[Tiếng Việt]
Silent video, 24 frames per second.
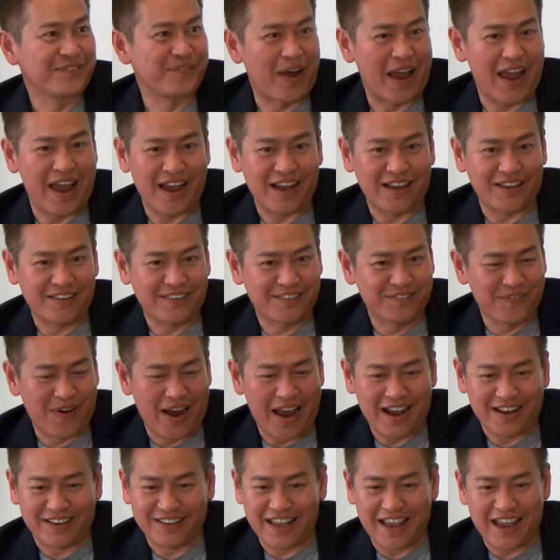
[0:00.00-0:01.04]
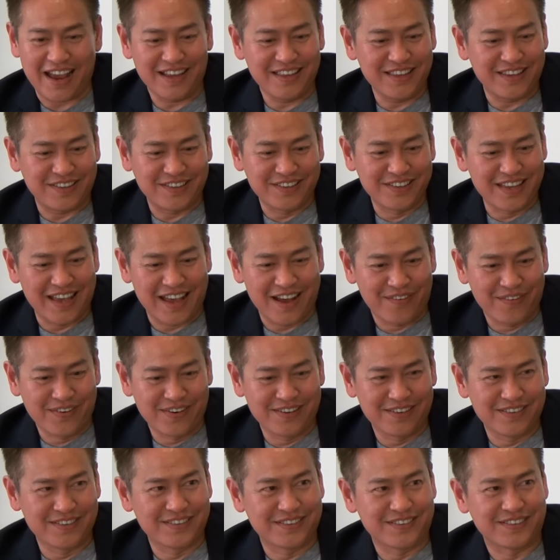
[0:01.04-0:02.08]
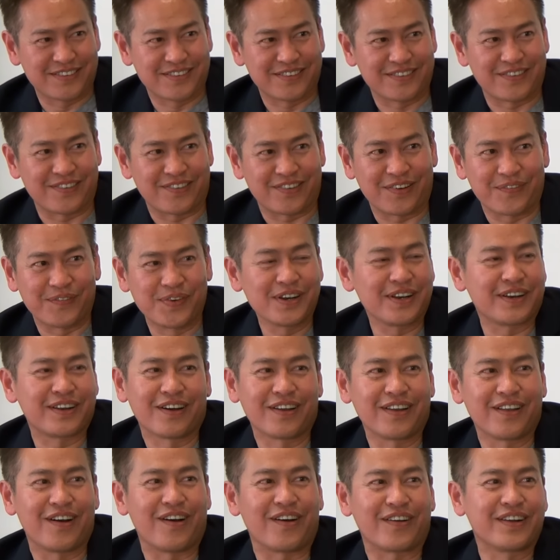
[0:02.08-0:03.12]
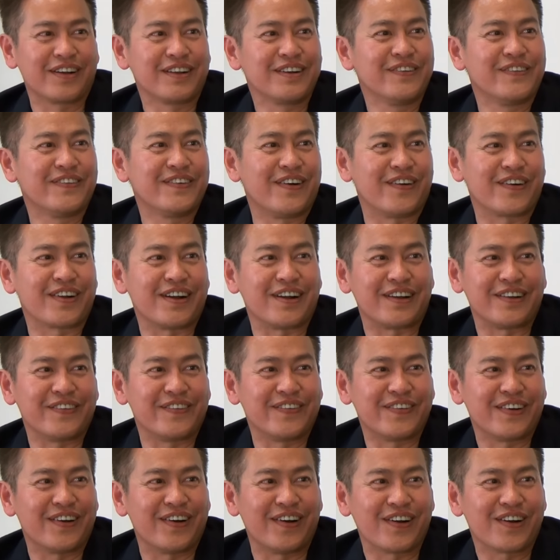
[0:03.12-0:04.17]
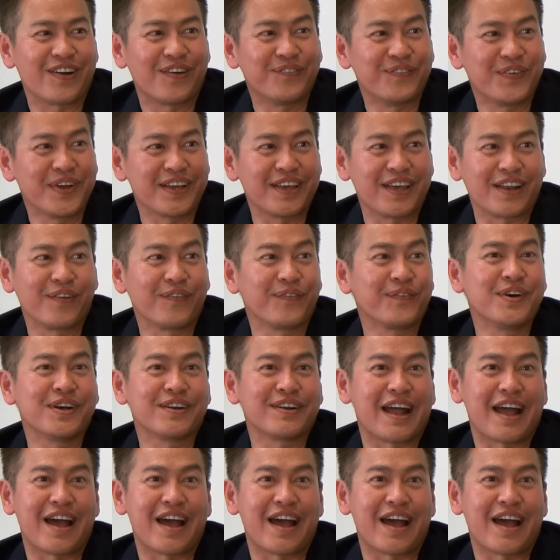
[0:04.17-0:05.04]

bàn bàn tán gì với nhau đó rồi họ bước lên đó là họ đứng luôn họ cận luôn họ không biết gì lúc bước